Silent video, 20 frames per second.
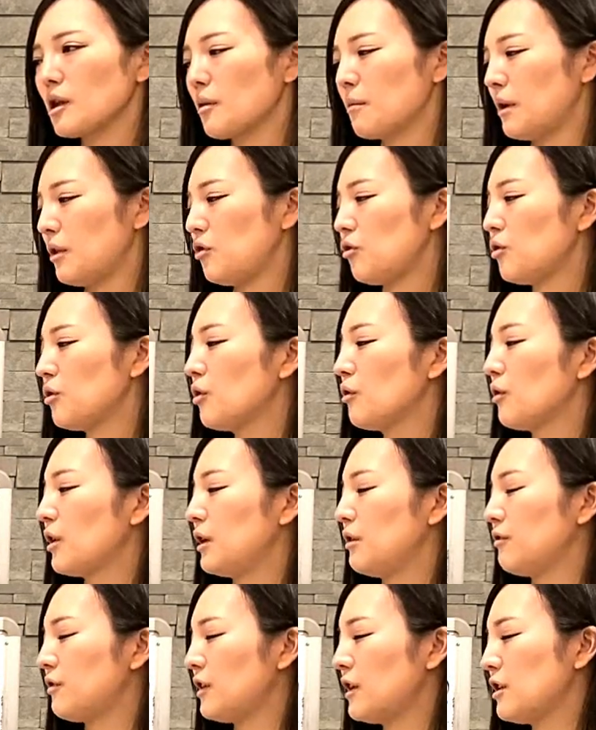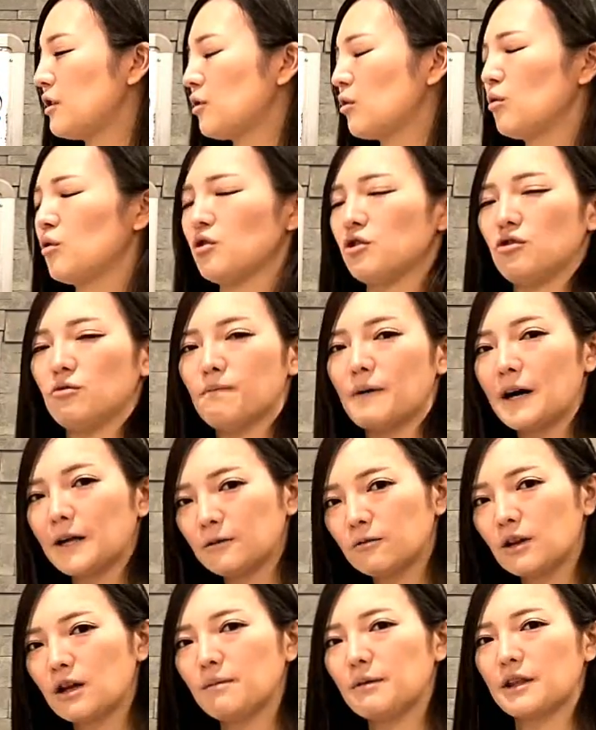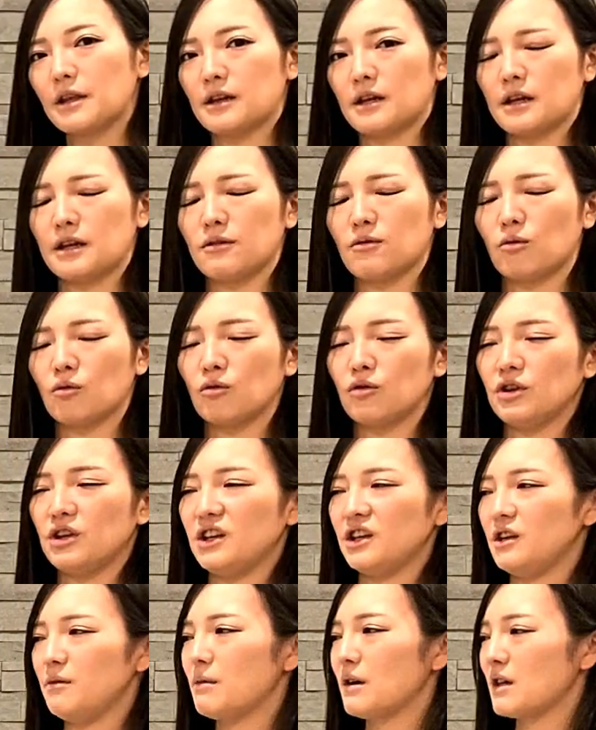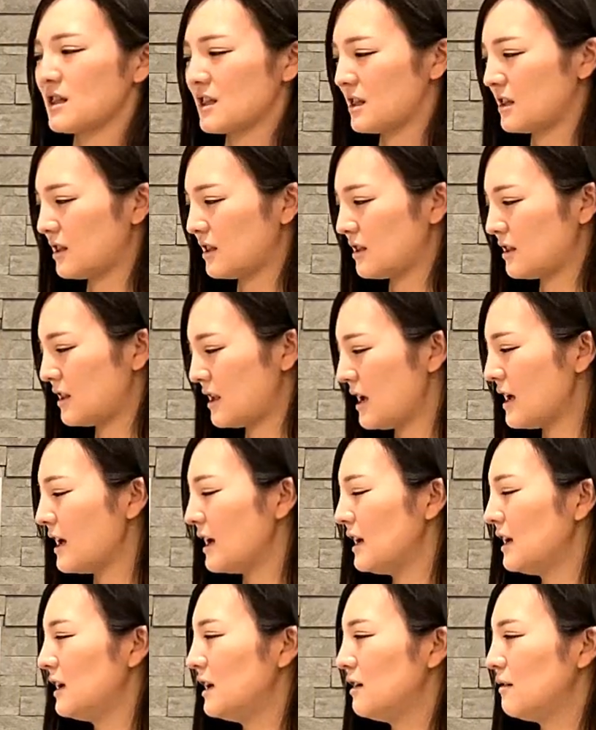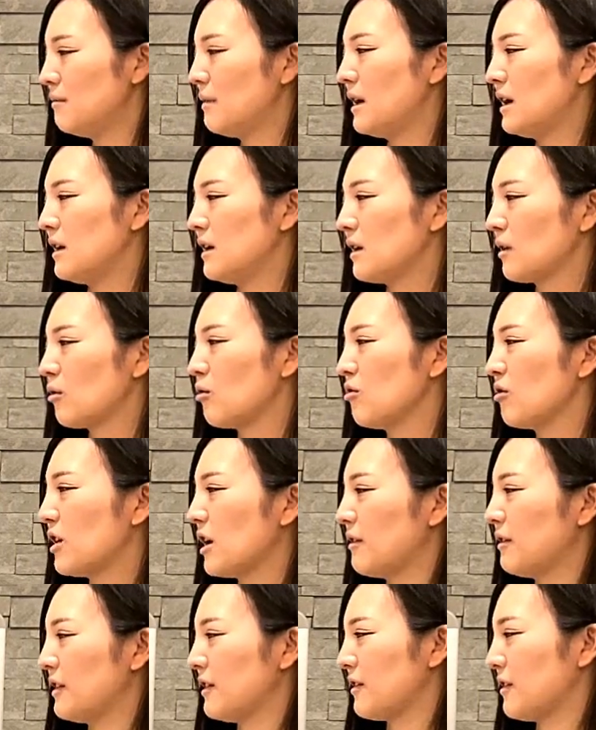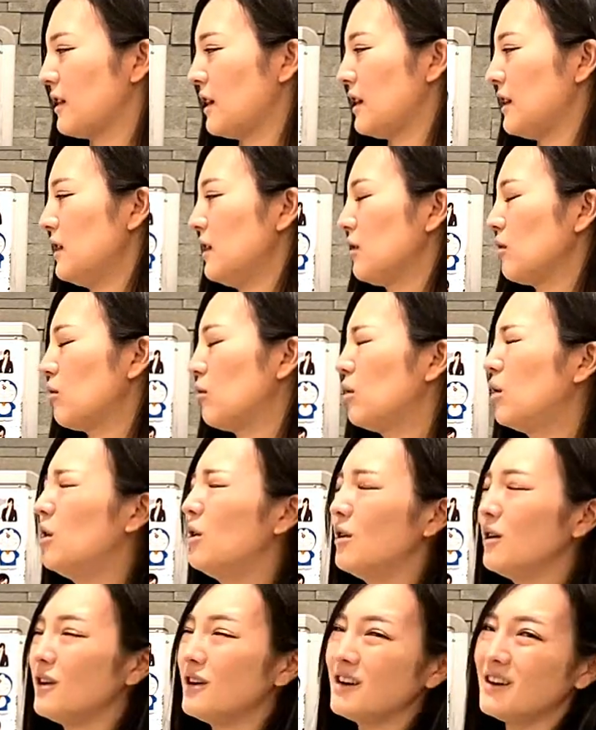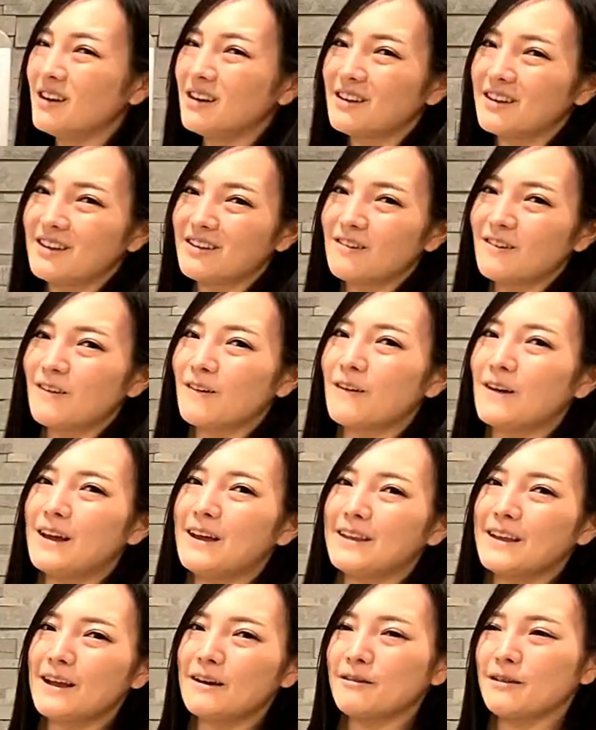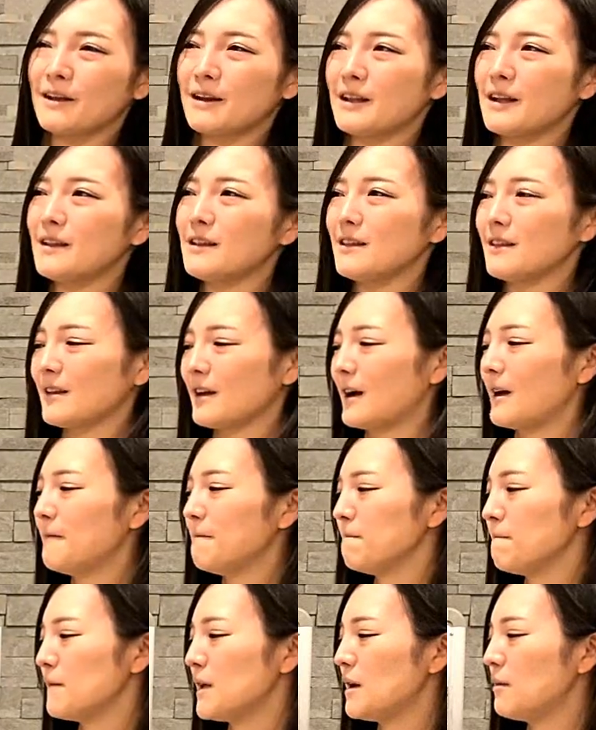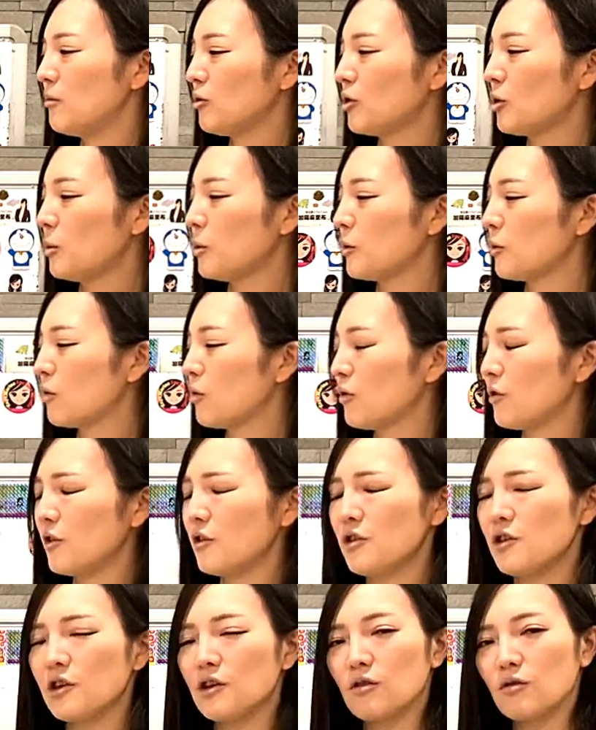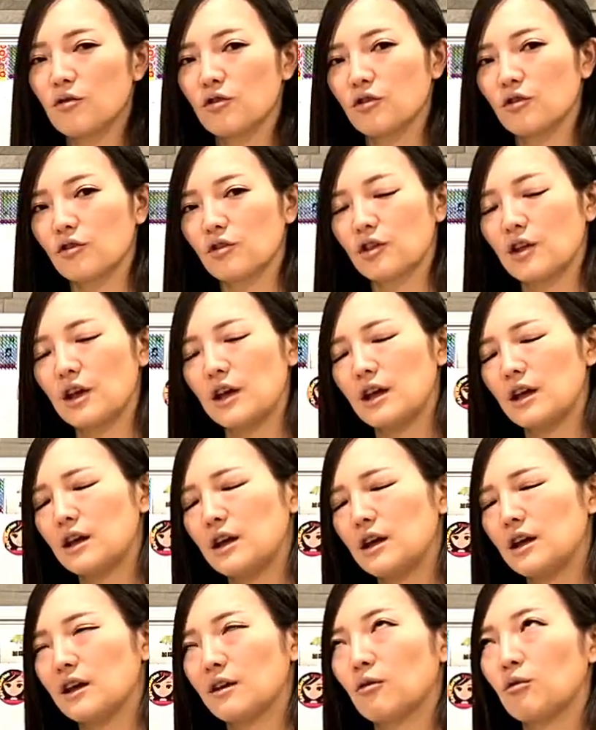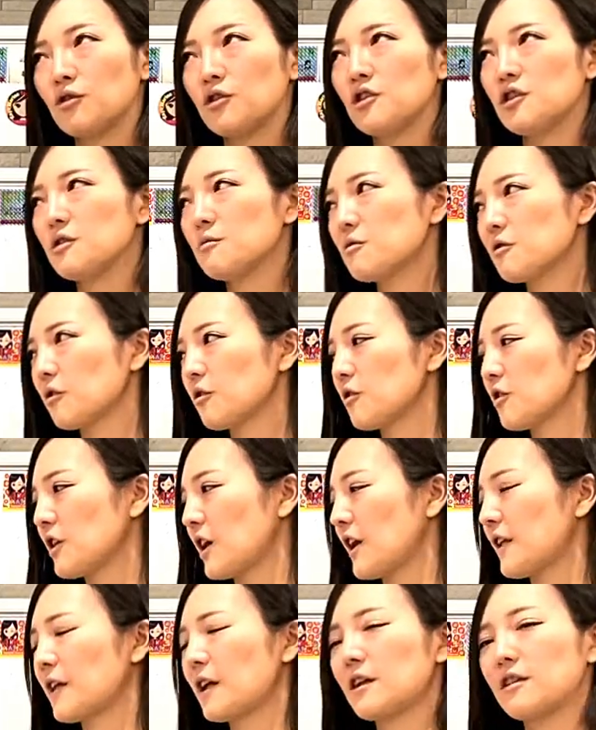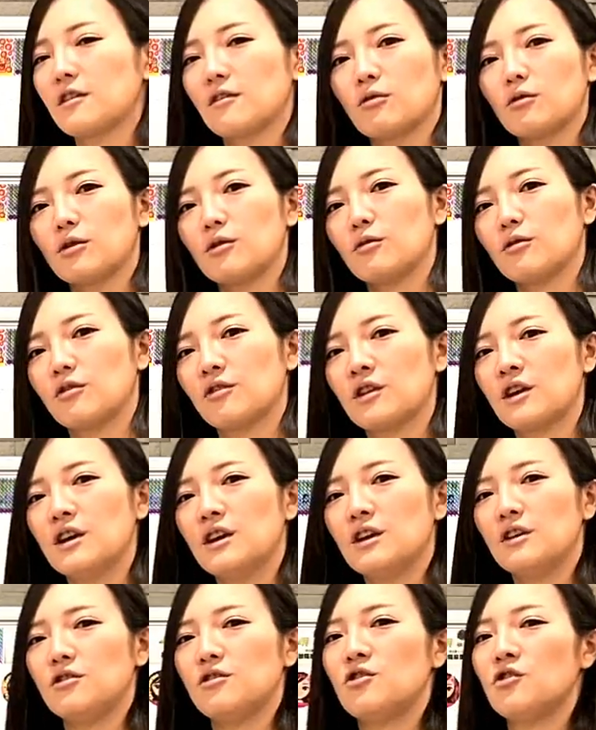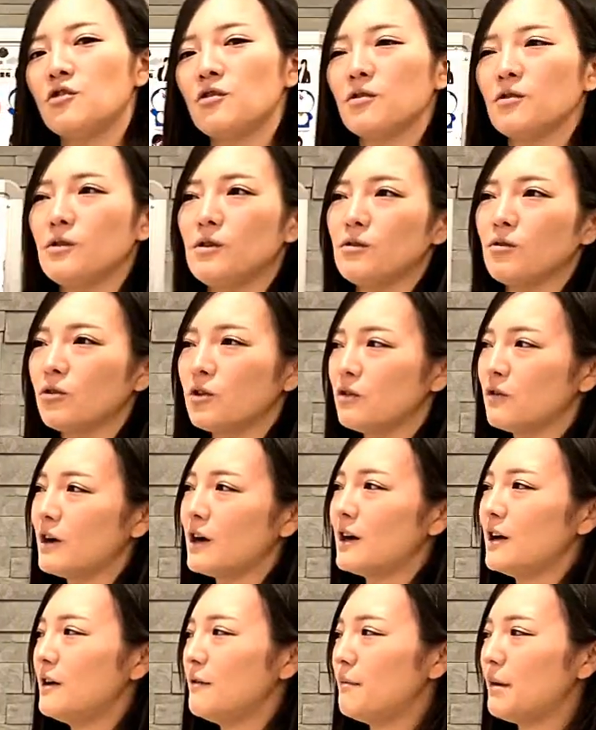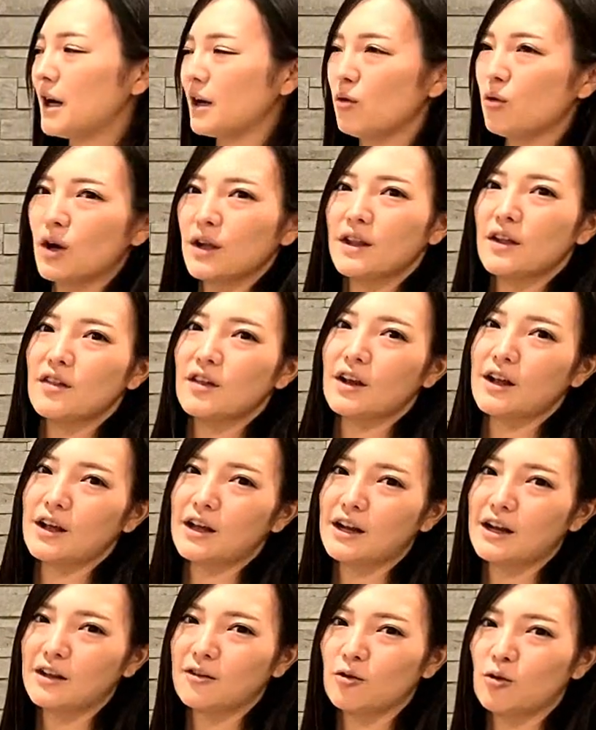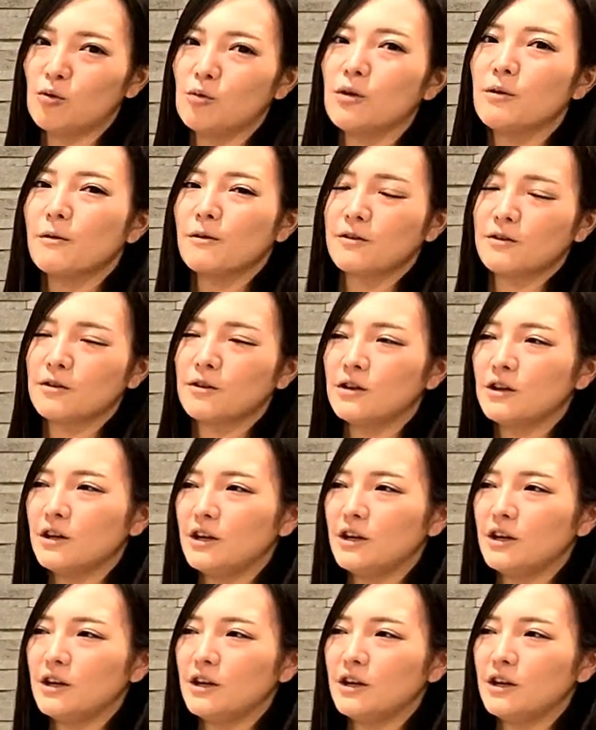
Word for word: まあ、従業員がいる税理士法人のパートナーみたいなところにいまして、まあ、今回はですねこの人、えー、逮捕されたんですがもともと個人事業主として、えー、個人事務所として働いてた時のですね従業員にとってはまあ良かったんじゃないかなと思います、